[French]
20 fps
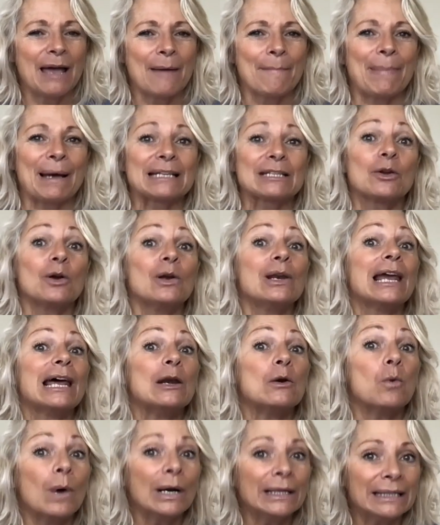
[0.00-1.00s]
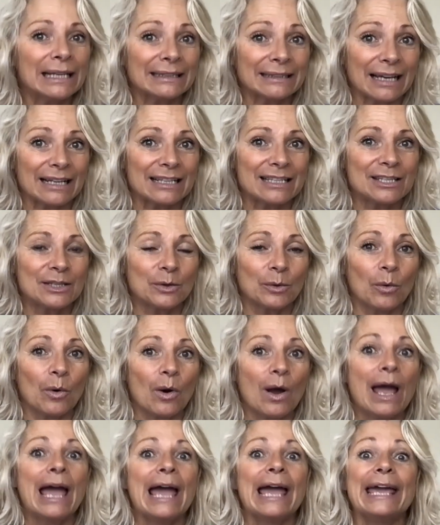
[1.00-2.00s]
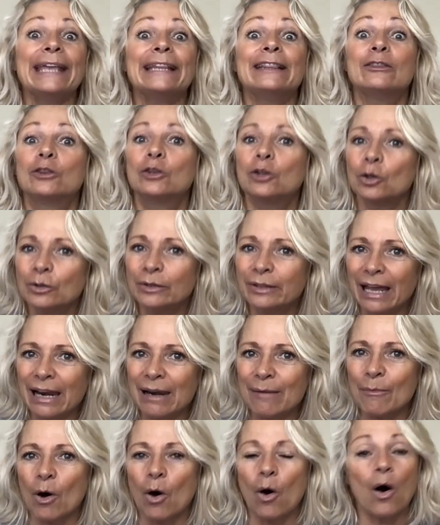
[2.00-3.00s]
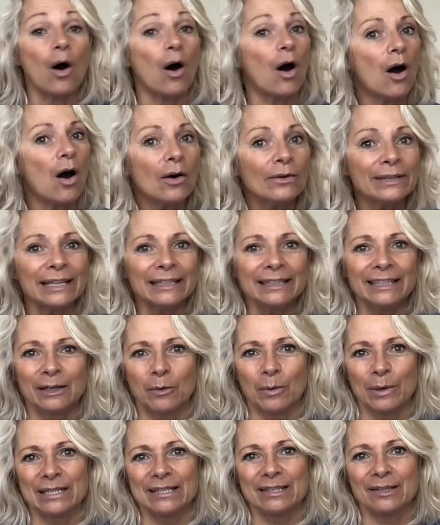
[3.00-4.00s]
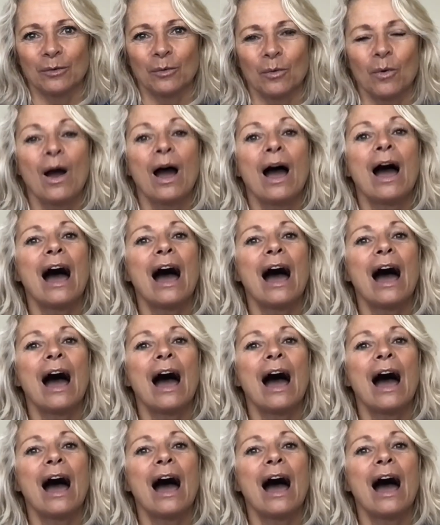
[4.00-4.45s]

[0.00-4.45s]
parce que la loi d'attraction est totalement en adéquation